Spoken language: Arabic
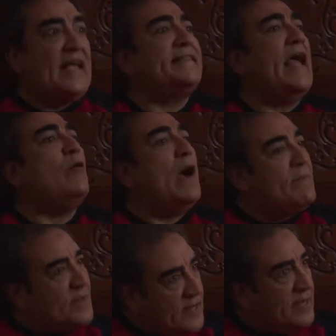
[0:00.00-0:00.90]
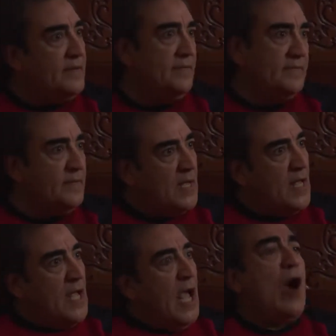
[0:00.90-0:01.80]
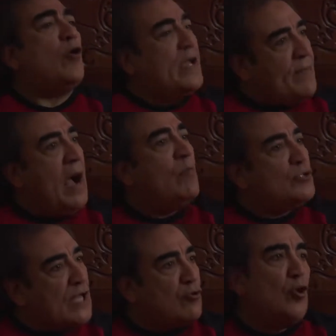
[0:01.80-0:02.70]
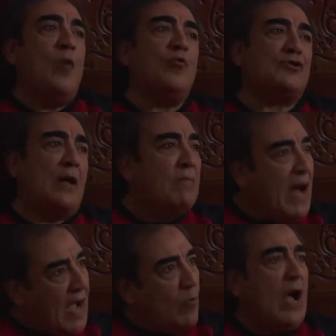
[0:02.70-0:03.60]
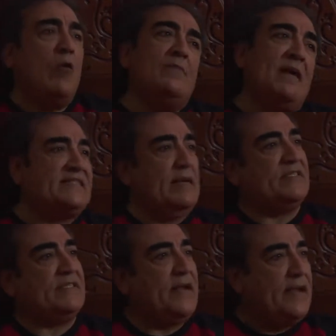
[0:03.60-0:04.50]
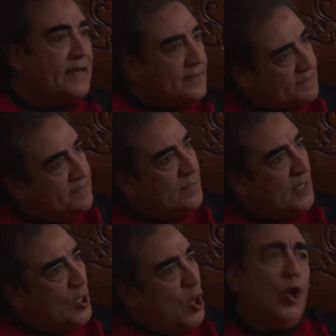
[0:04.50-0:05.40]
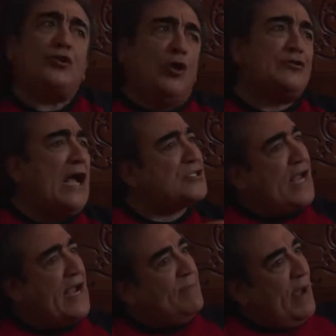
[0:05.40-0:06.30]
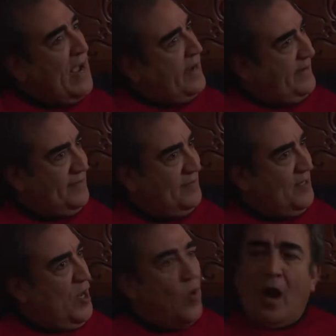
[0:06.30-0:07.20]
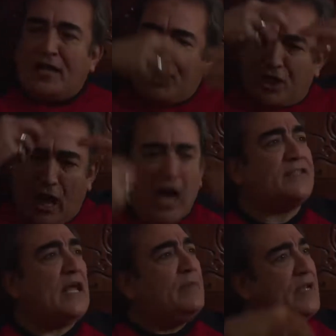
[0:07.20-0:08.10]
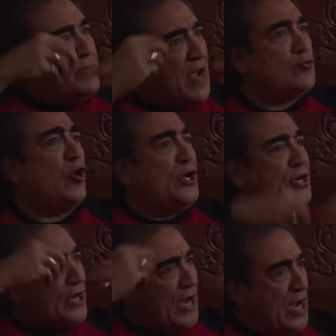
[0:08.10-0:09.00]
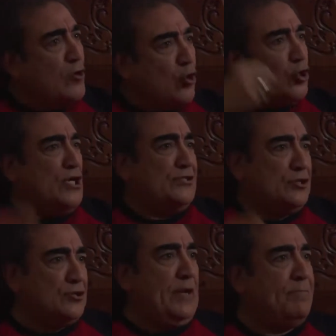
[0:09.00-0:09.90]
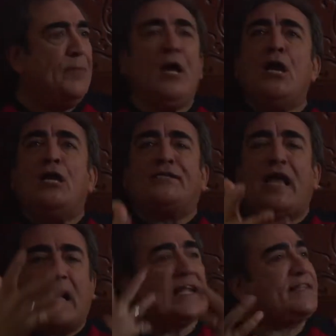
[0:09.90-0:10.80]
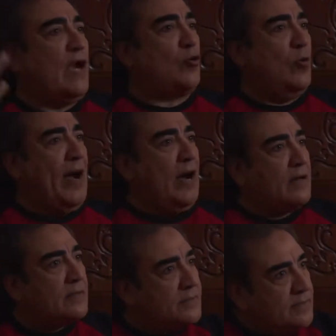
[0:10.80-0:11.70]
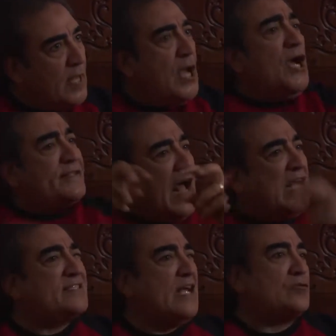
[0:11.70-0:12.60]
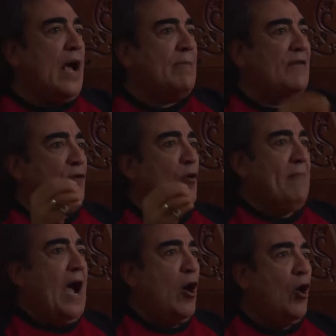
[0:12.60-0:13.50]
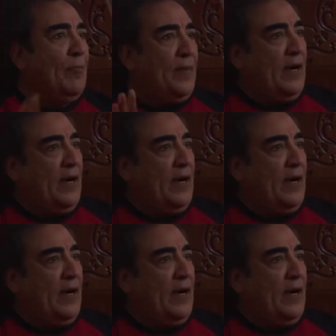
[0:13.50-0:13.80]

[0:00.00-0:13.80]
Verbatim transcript: صدقي وامني اخوكي محمود ده طول عمره طماع وغاوي المكسب السريع قلت له تعال اشتغل معايا وهديك اكتر من اللي بياخدوا خريجين كليه الطب الدكاتره الكبار اتعنطز وعمل في امها